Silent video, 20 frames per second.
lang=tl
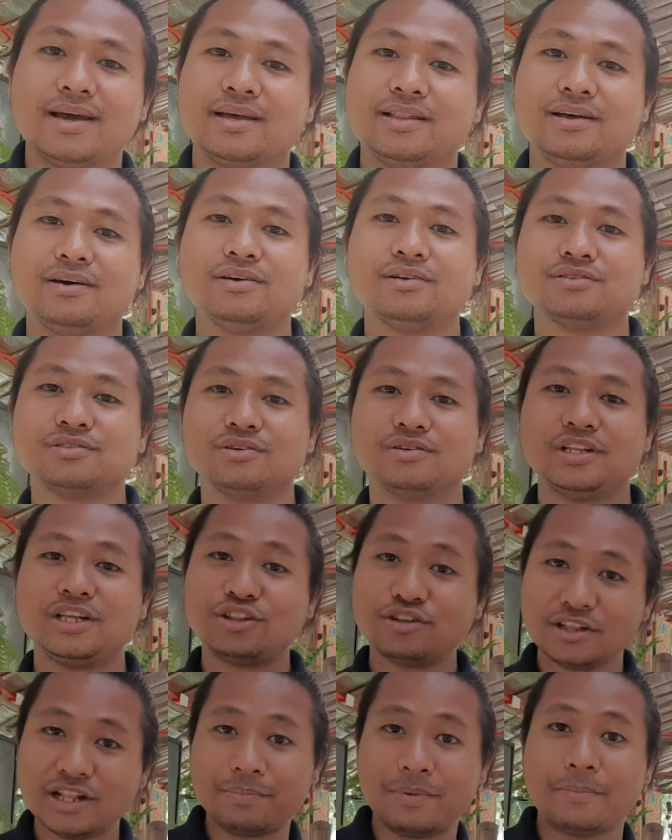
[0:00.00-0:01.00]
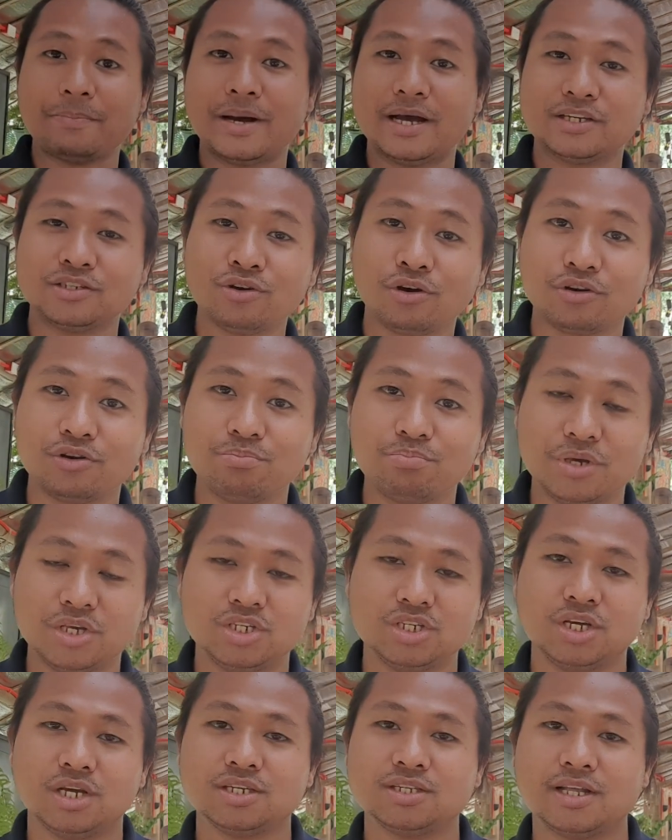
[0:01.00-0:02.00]
No? So, dito napapasok yung
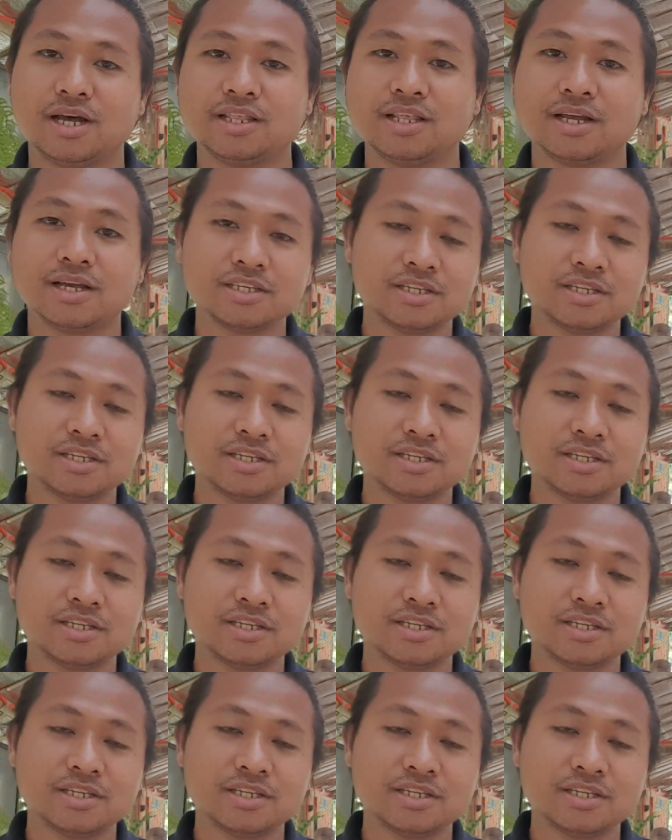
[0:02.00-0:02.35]
PGS natin.